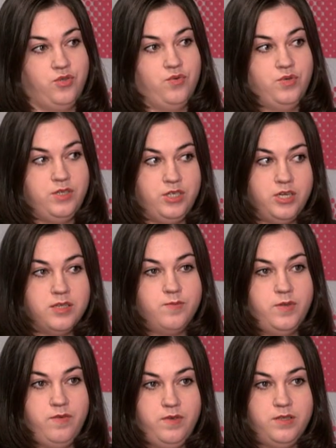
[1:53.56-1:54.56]
что сейчас
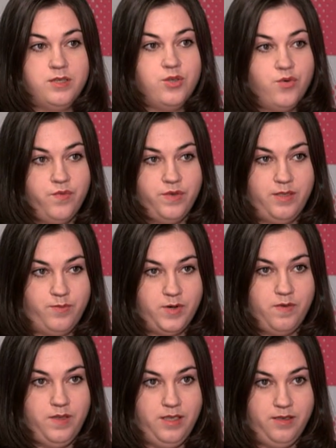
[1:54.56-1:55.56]
появилось новое
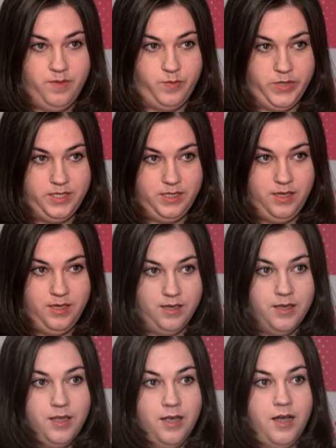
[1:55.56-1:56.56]
направление в ипотеке.
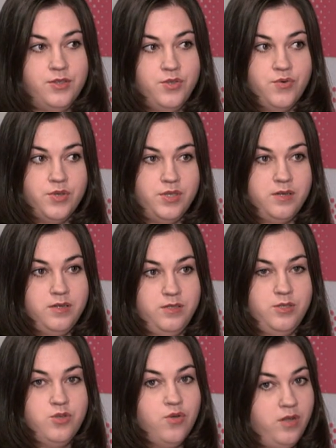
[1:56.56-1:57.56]
Оно открылось
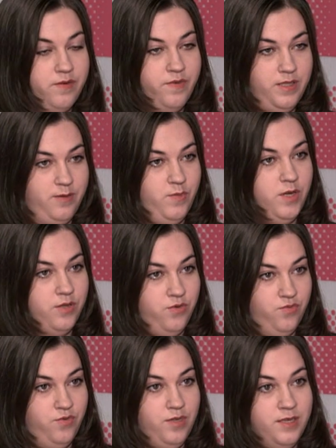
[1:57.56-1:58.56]
только в этом
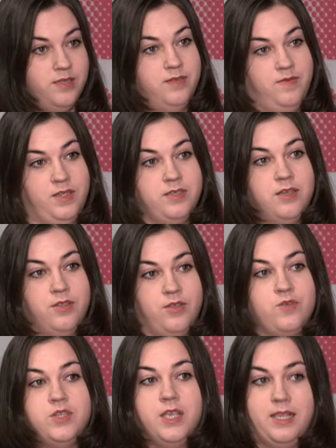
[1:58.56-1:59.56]
году. Называется оно
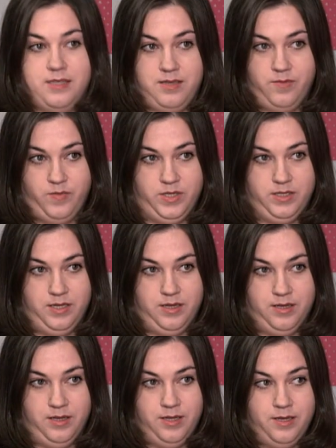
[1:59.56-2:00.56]
«Сельская
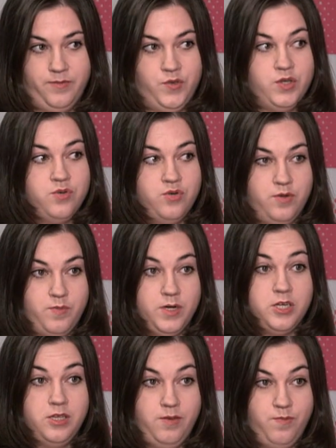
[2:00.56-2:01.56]
ипотека». У нас уже
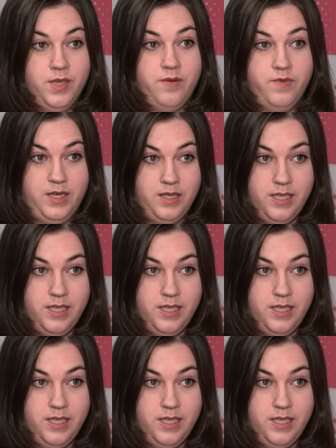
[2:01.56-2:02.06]
прошли первые